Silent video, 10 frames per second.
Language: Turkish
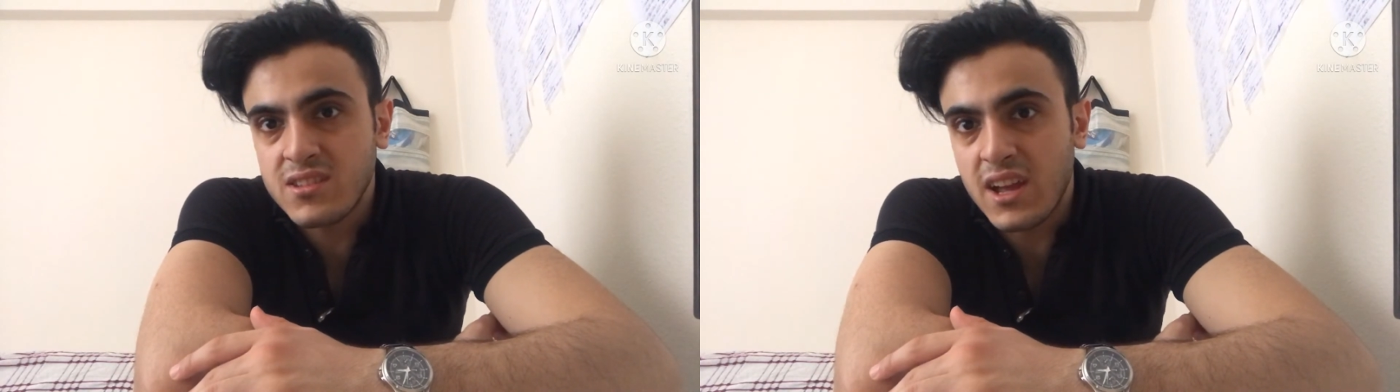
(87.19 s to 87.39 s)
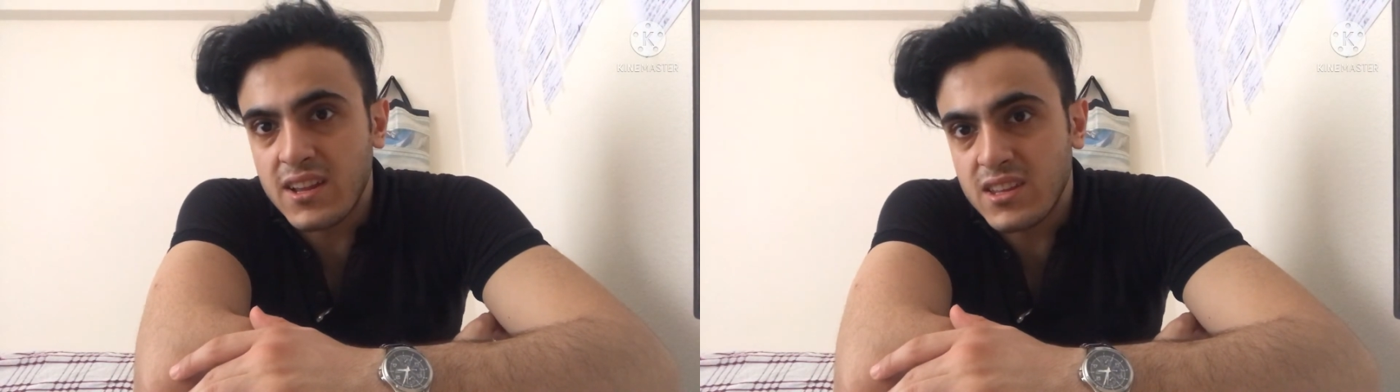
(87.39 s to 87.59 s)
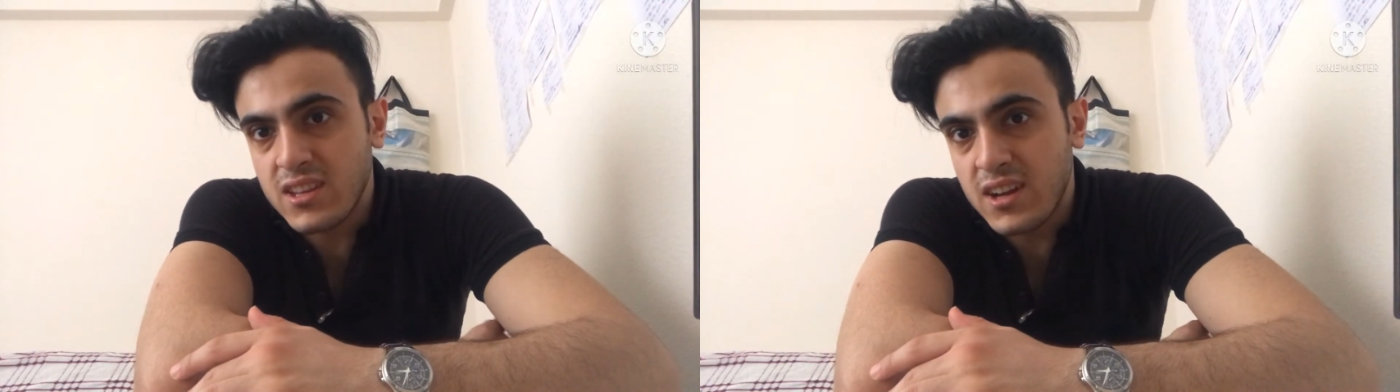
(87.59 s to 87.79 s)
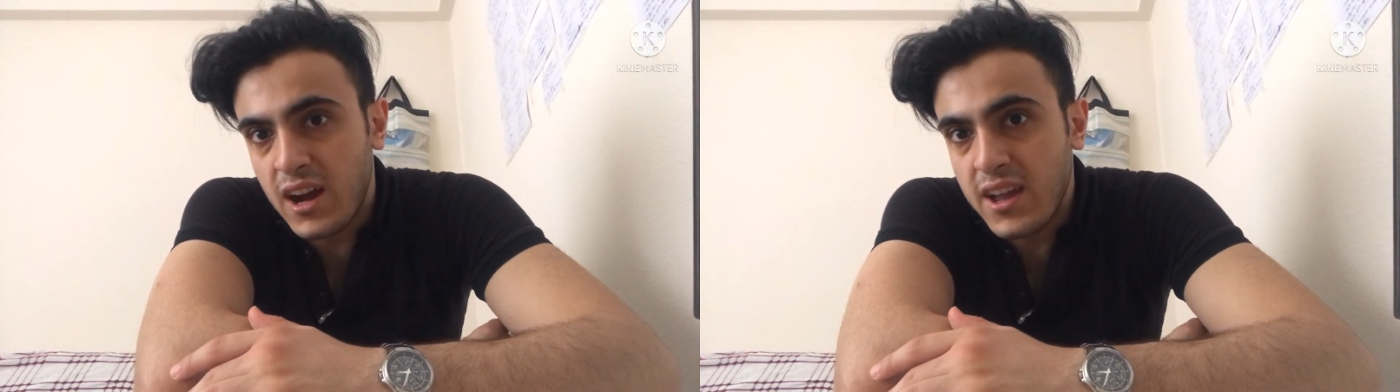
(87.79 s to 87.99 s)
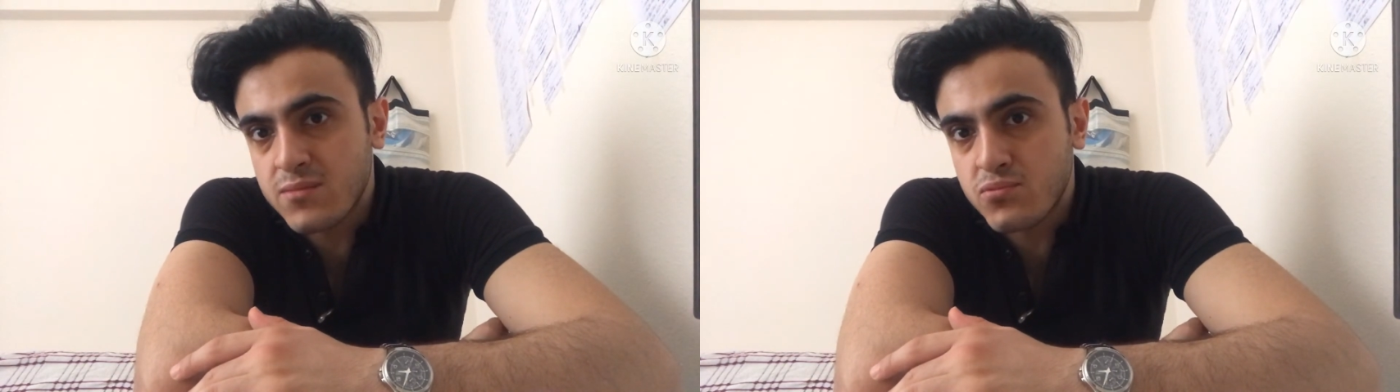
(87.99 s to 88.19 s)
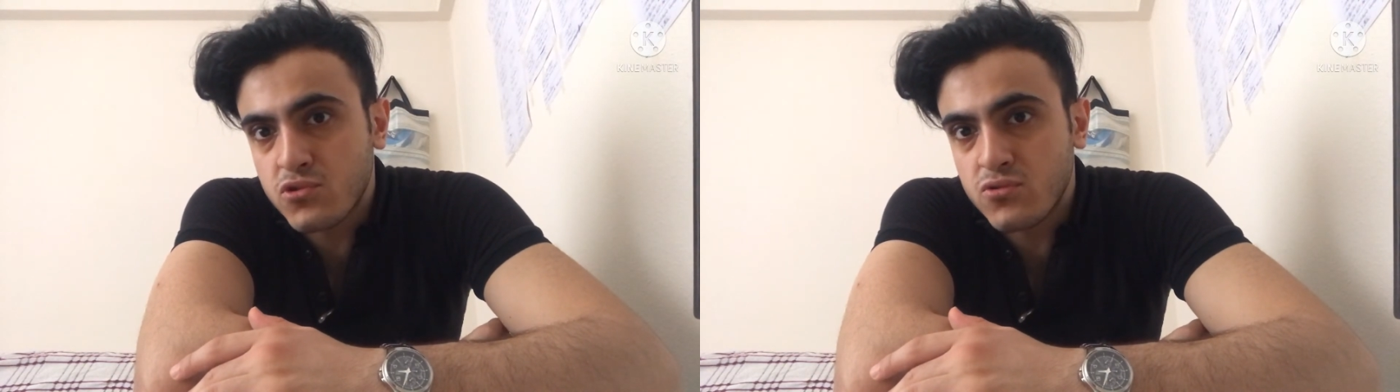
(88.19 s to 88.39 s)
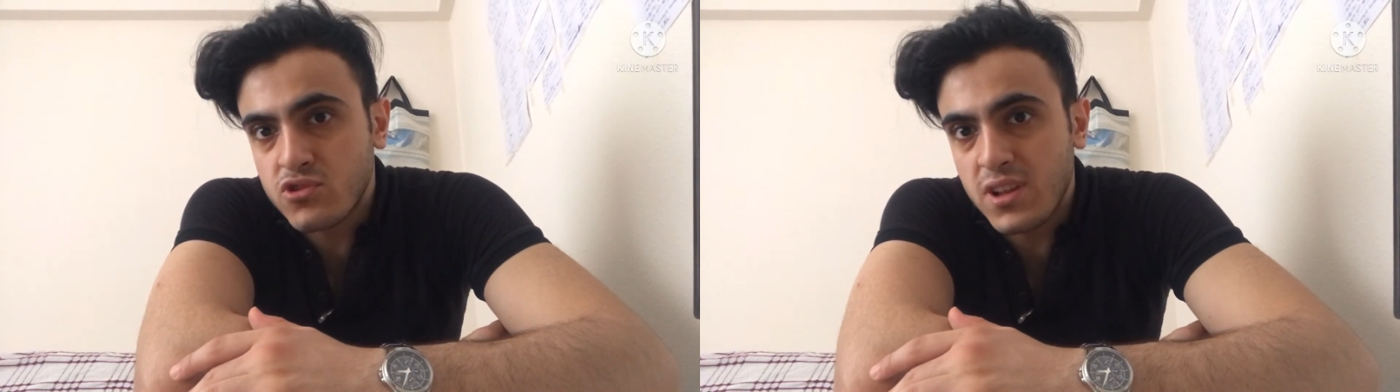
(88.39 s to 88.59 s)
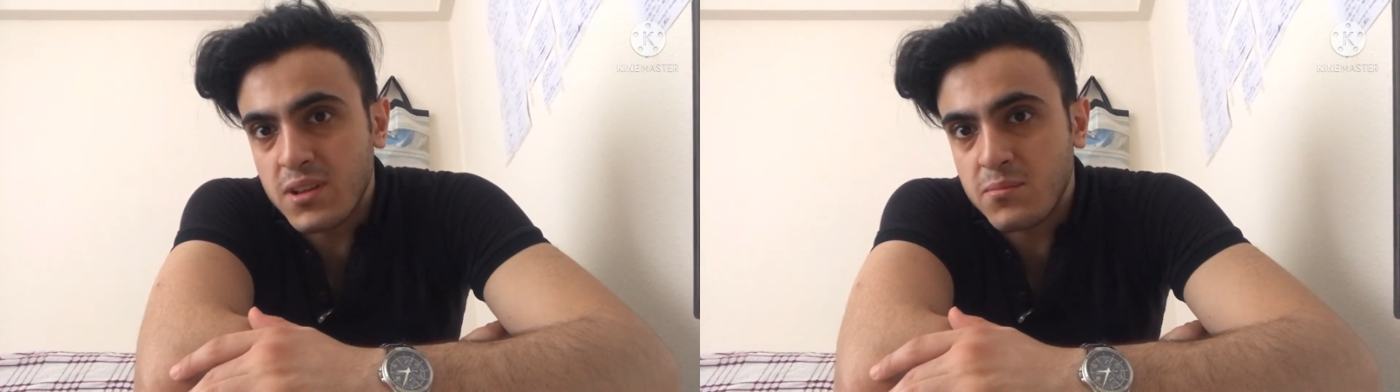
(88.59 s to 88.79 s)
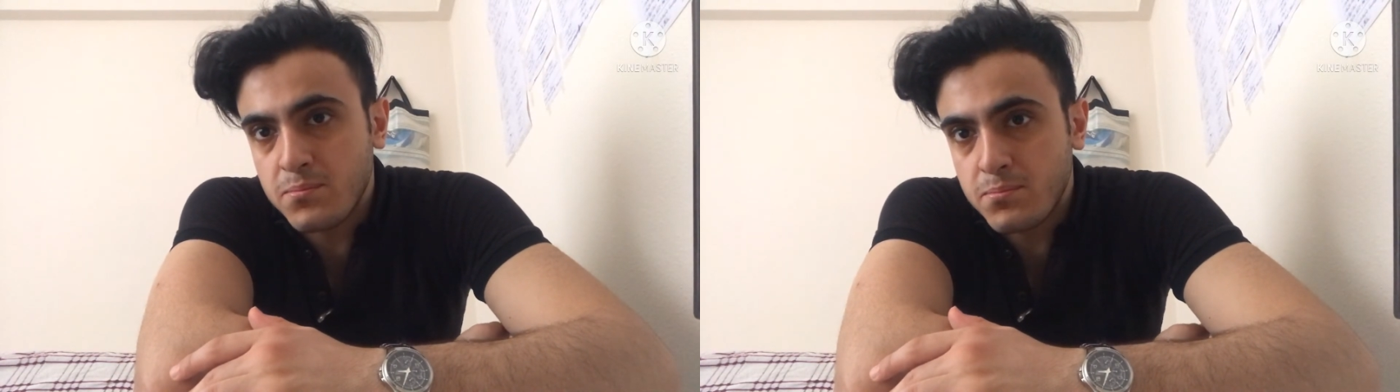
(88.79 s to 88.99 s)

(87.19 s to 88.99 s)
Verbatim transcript: Yani hayat bu sonuçta yani